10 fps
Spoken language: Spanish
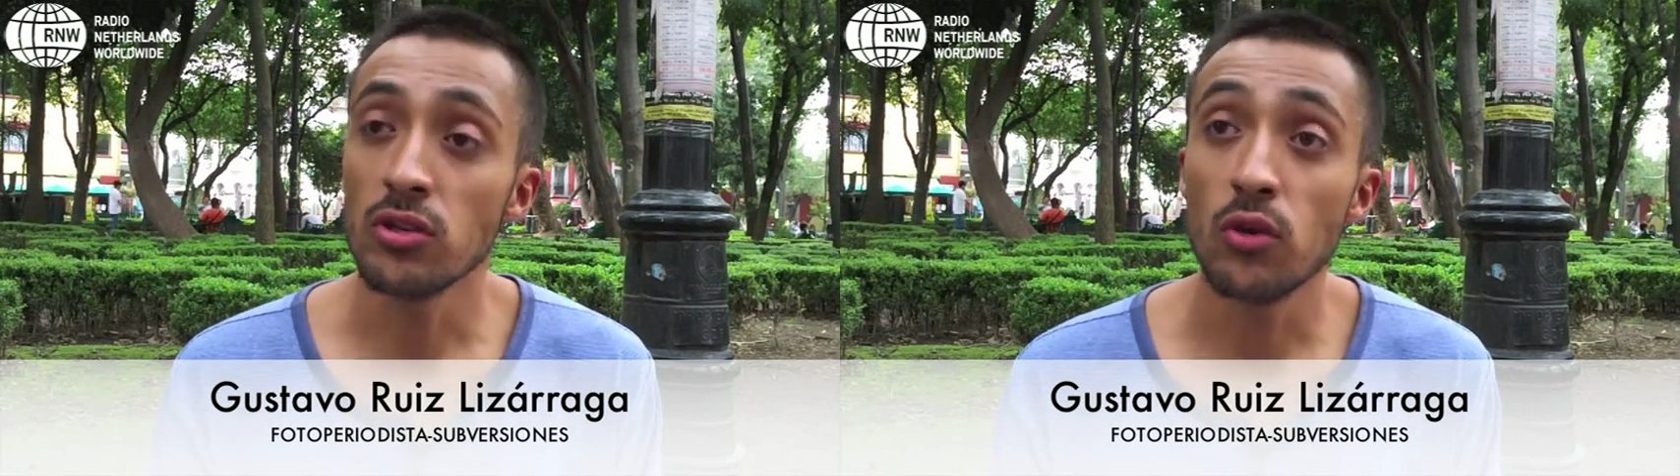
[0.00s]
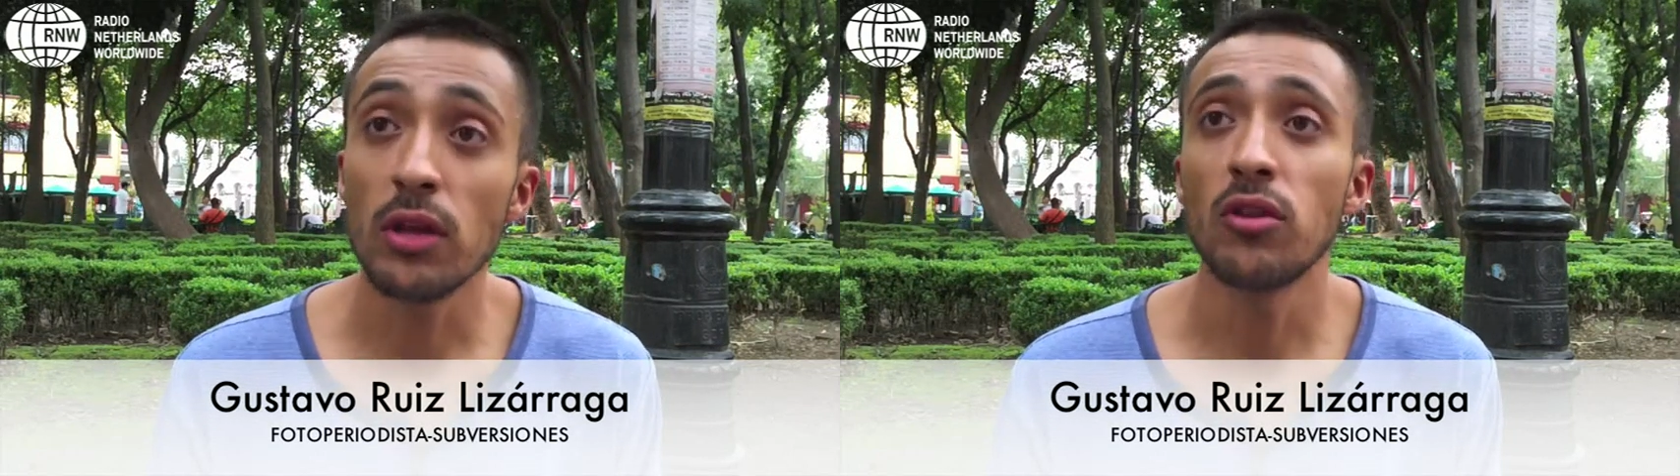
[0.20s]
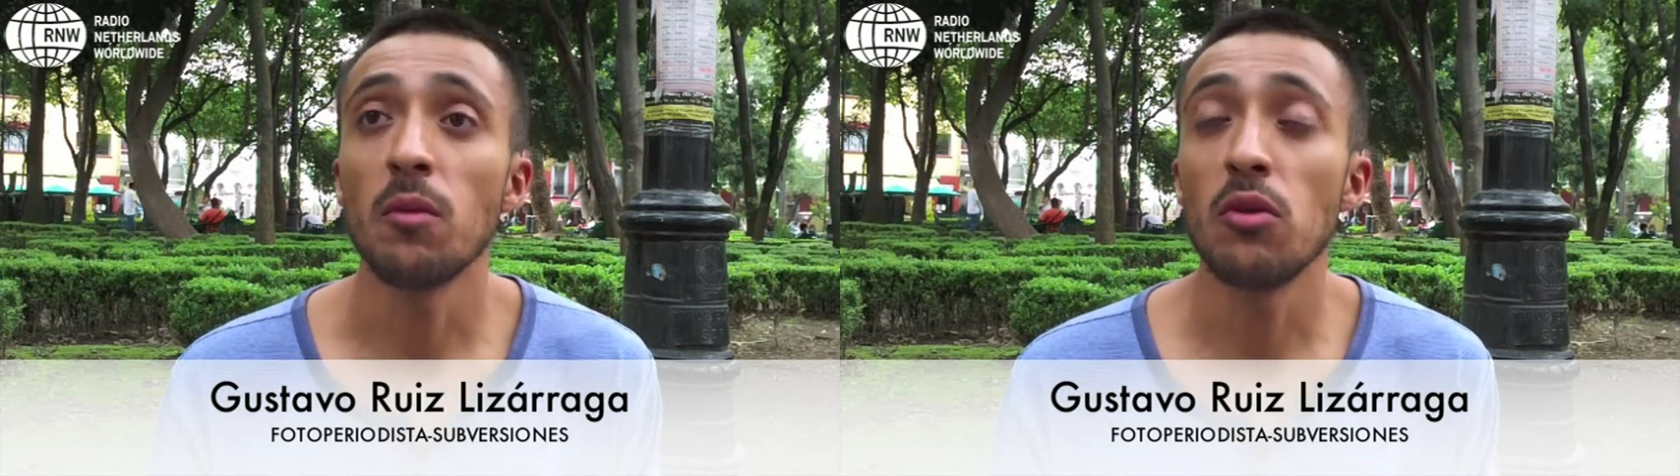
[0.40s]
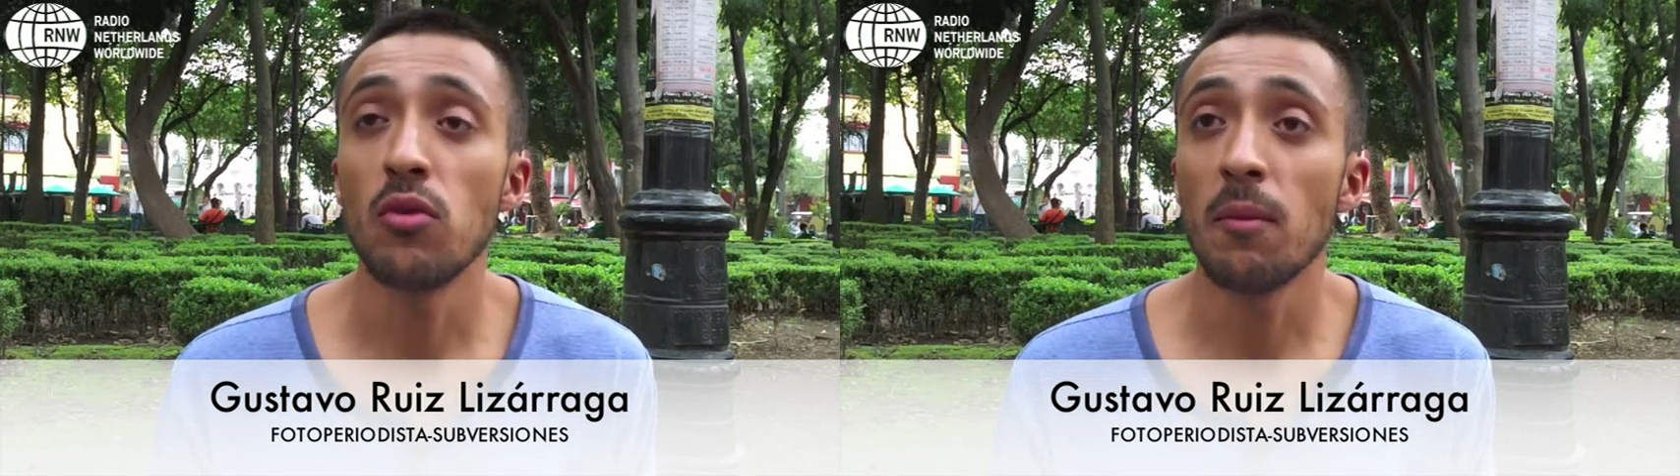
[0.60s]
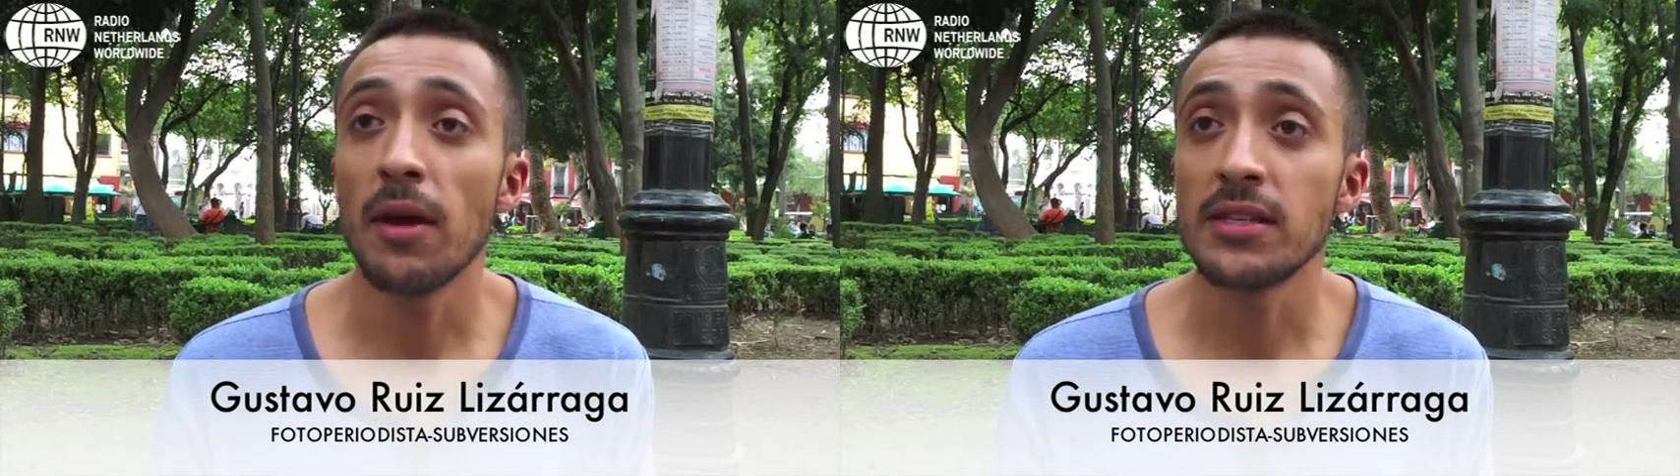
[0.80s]
estudiando también
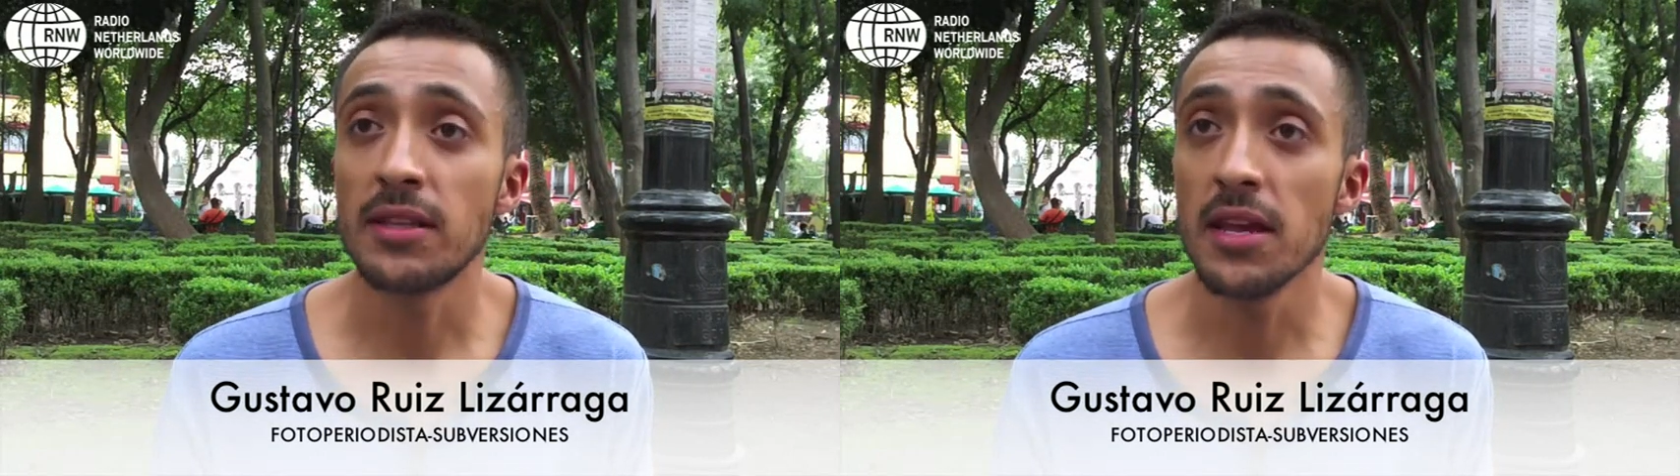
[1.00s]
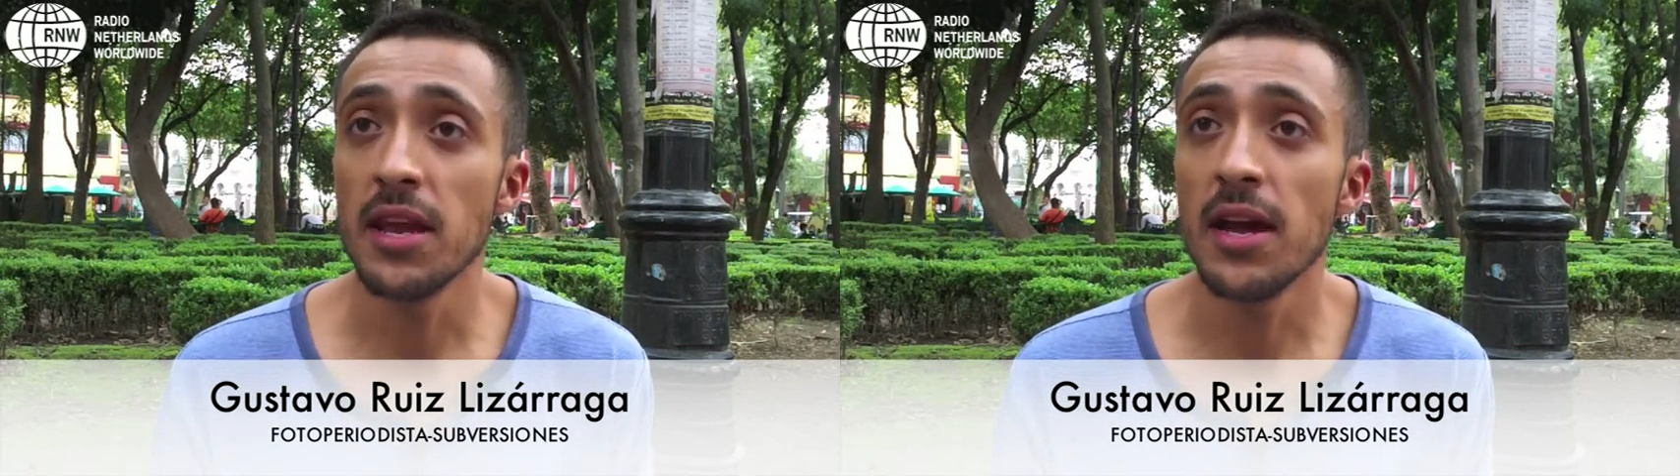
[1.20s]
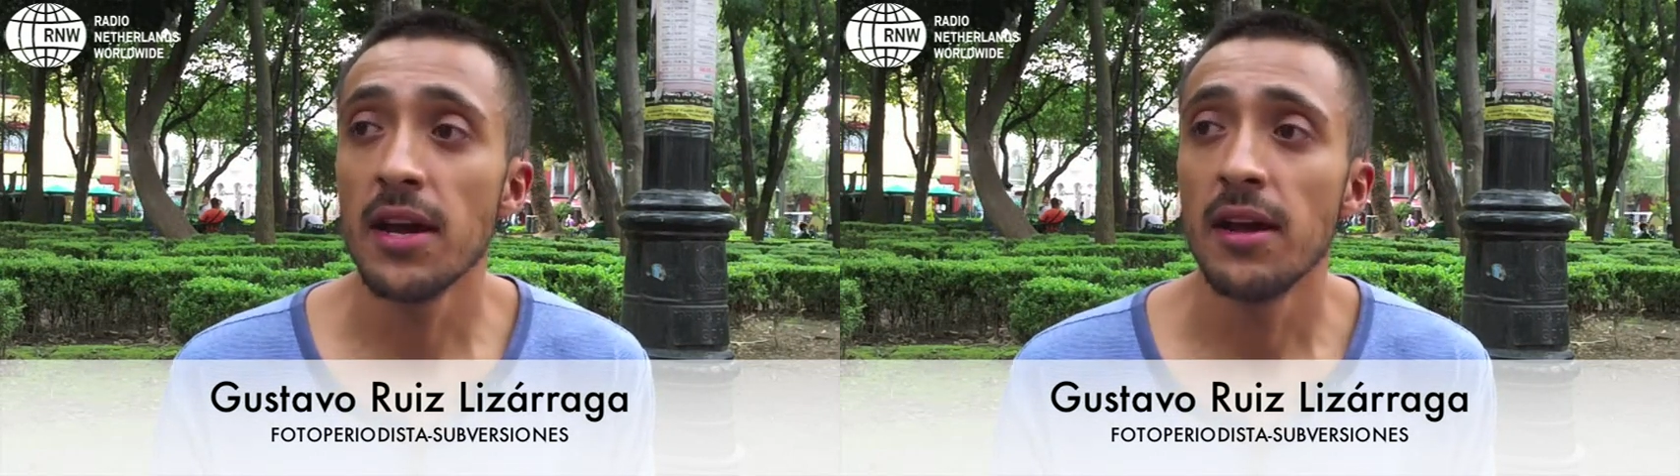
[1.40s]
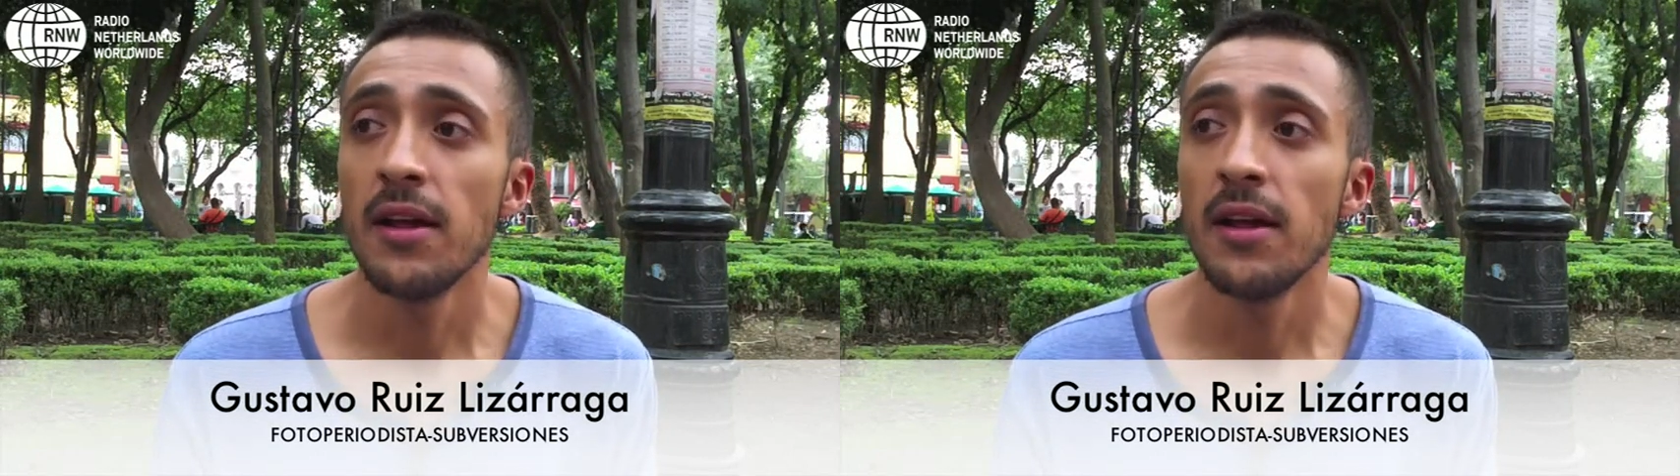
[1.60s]
una maestría